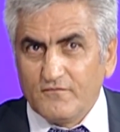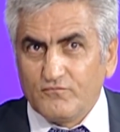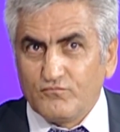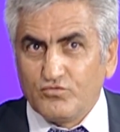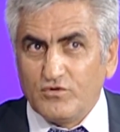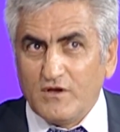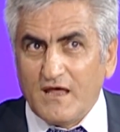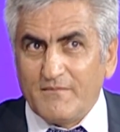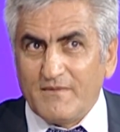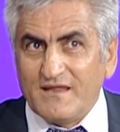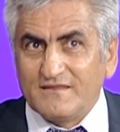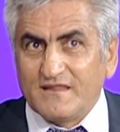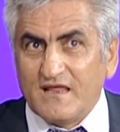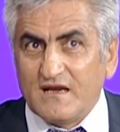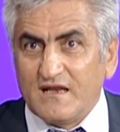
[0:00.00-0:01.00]
Bu hemen
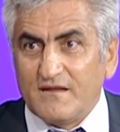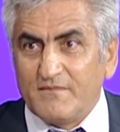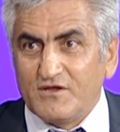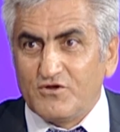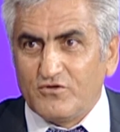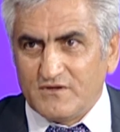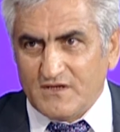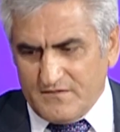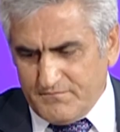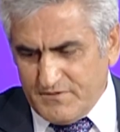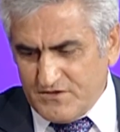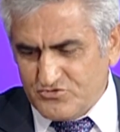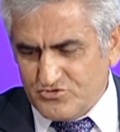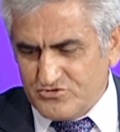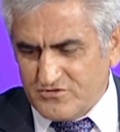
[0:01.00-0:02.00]
terlemeyi önler.
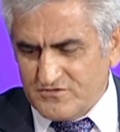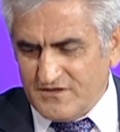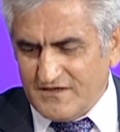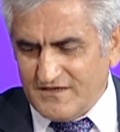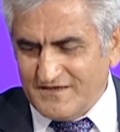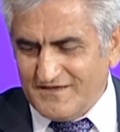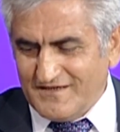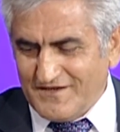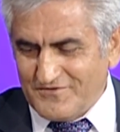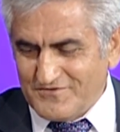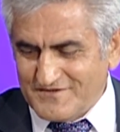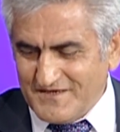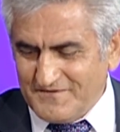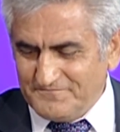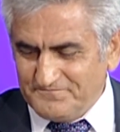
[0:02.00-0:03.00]
Ben çocuklarla yıllar
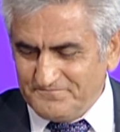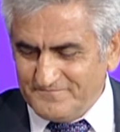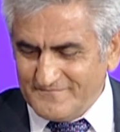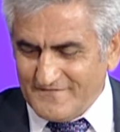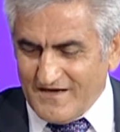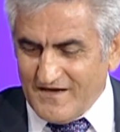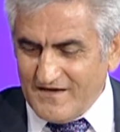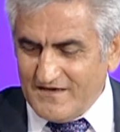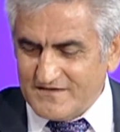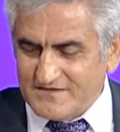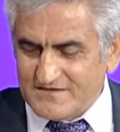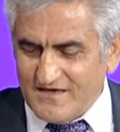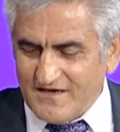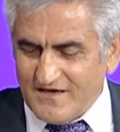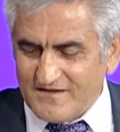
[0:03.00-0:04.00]
önce
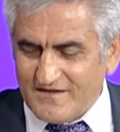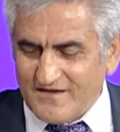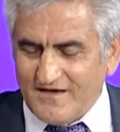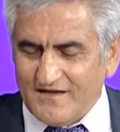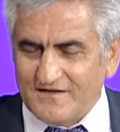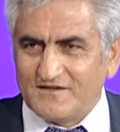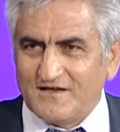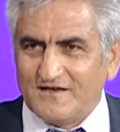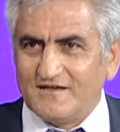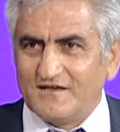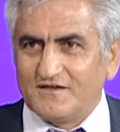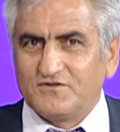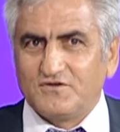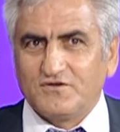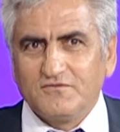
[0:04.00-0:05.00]
ailece Antalya'ya
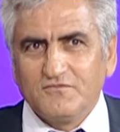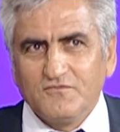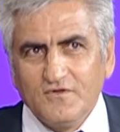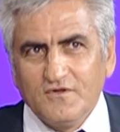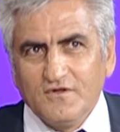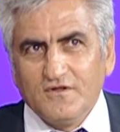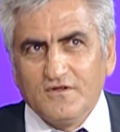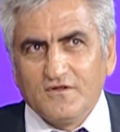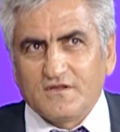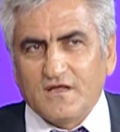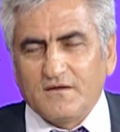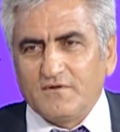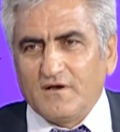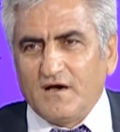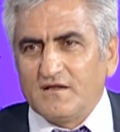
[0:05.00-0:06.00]
gittik. Tabii